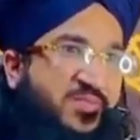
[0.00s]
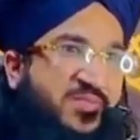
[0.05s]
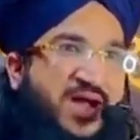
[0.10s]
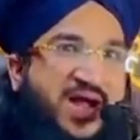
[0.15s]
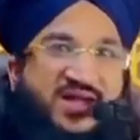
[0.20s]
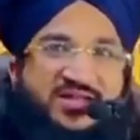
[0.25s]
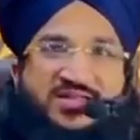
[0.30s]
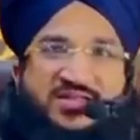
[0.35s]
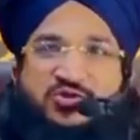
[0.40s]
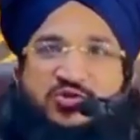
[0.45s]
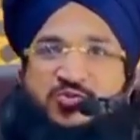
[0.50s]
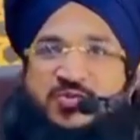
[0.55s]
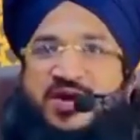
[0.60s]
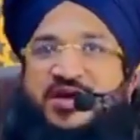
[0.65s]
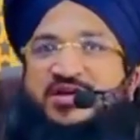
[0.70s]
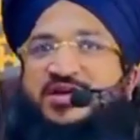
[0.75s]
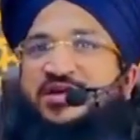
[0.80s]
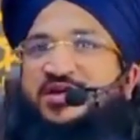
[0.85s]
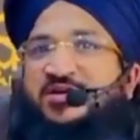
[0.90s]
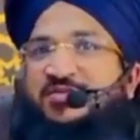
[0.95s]
तुम आज
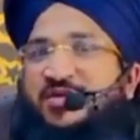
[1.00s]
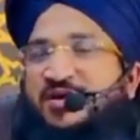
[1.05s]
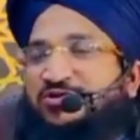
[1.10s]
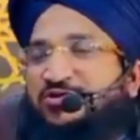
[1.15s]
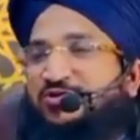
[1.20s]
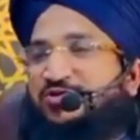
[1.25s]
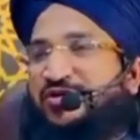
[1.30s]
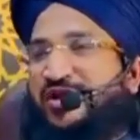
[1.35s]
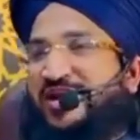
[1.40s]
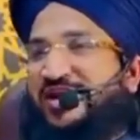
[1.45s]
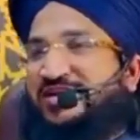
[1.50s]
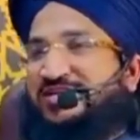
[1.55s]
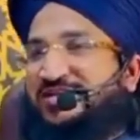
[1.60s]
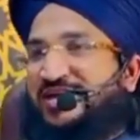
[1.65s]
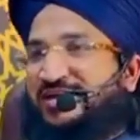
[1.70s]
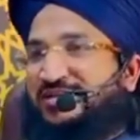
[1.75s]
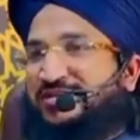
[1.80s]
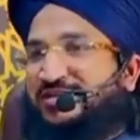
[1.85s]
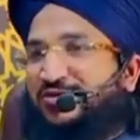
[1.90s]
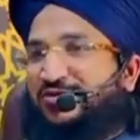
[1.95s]
जुमा की नमाज़ों के लिए
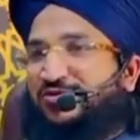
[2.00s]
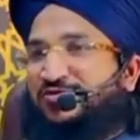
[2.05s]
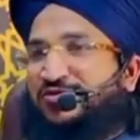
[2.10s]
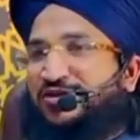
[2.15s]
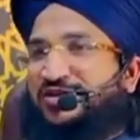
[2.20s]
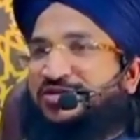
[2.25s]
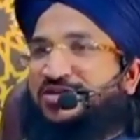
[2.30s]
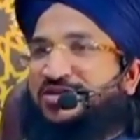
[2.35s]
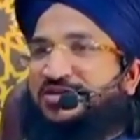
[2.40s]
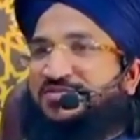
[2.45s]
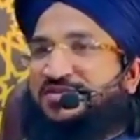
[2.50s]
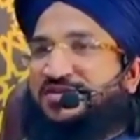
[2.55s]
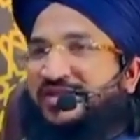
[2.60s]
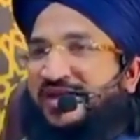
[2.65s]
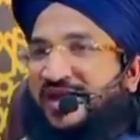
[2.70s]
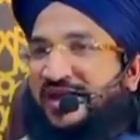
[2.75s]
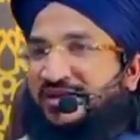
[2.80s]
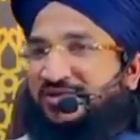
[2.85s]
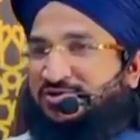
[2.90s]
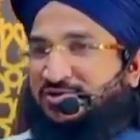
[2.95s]
जाते हो किसने
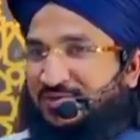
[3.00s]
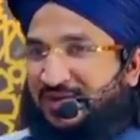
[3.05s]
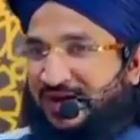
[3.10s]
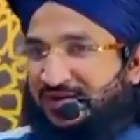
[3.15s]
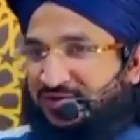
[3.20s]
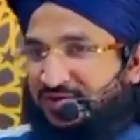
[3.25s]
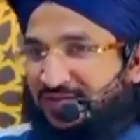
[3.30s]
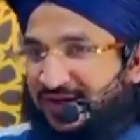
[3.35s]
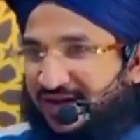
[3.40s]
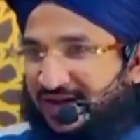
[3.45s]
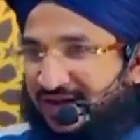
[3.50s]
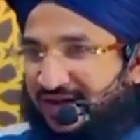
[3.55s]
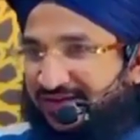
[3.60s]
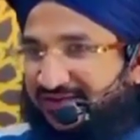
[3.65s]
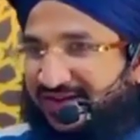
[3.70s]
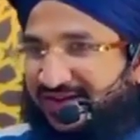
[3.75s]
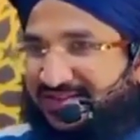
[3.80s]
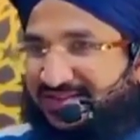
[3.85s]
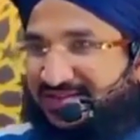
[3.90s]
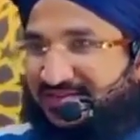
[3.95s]
बताया जुमा तुम्हारे
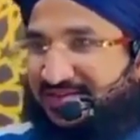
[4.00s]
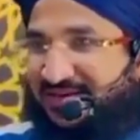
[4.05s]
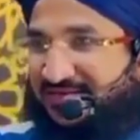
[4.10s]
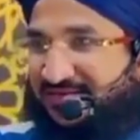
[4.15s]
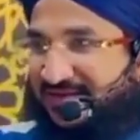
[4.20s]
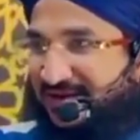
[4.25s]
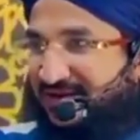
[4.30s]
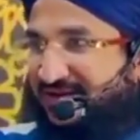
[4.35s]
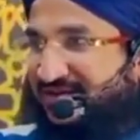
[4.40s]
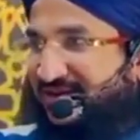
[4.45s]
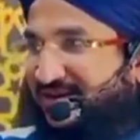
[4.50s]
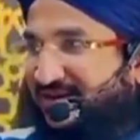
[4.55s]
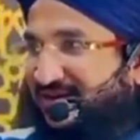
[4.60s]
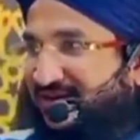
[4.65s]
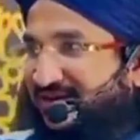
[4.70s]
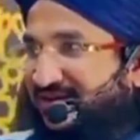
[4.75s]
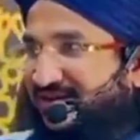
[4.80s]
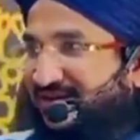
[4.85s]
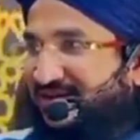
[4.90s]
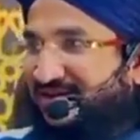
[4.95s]
लिए वाजिब है फ़र्ज़
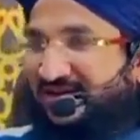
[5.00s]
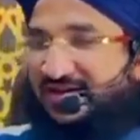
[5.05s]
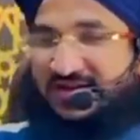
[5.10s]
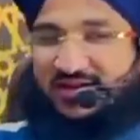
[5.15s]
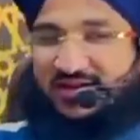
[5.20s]
है